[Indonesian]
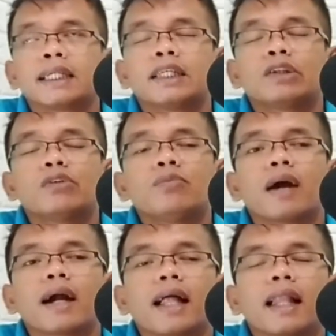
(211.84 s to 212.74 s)
itu
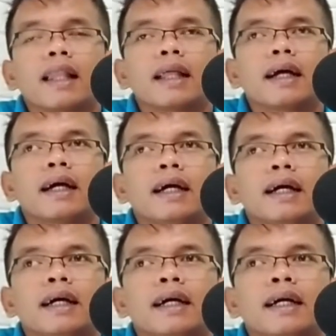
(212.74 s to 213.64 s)
bakal
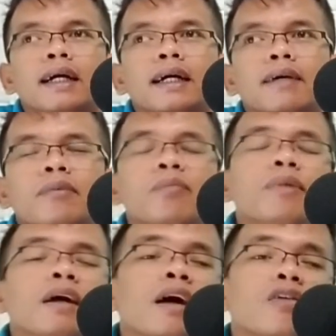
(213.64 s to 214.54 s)
uh,
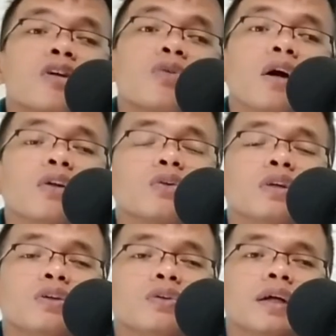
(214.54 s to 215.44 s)
mempengaruhi
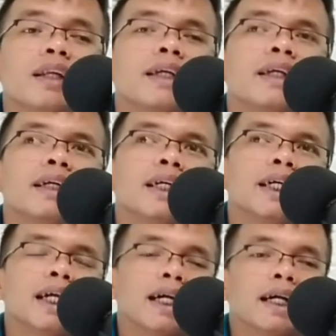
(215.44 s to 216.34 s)
waktunya juga
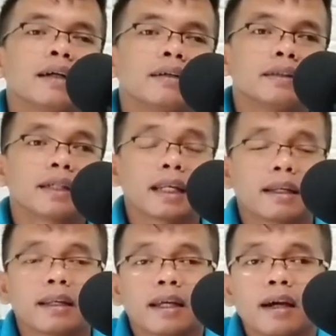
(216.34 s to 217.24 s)

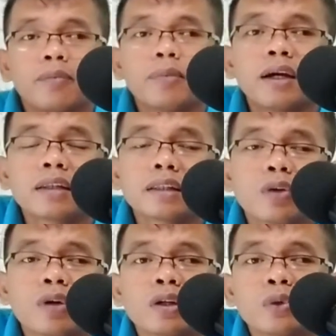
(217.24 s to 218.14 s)
karena
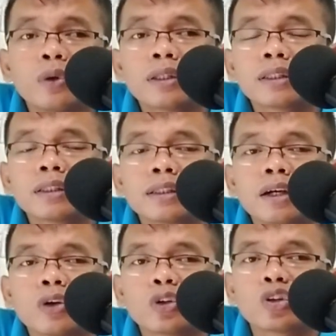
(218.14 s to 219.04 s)
pengetahuan gua
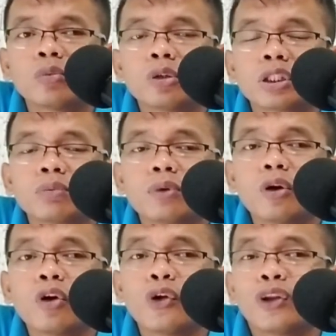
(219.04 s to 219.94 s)
tentang otomotif
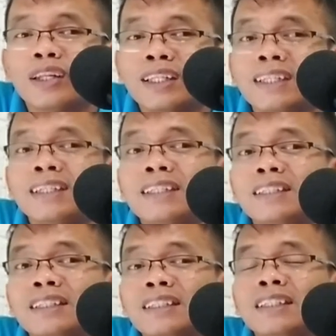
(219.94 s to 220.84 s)
only
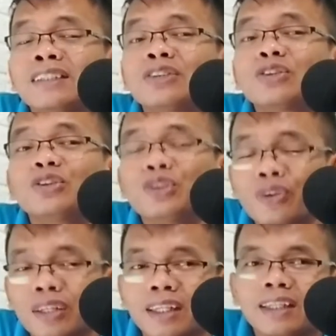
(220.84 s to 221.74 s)
in
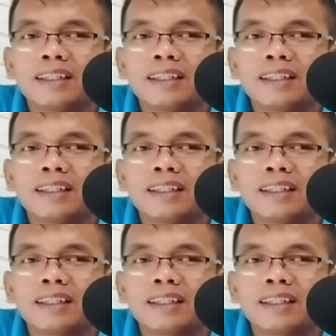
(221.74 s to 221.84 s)
Suzuki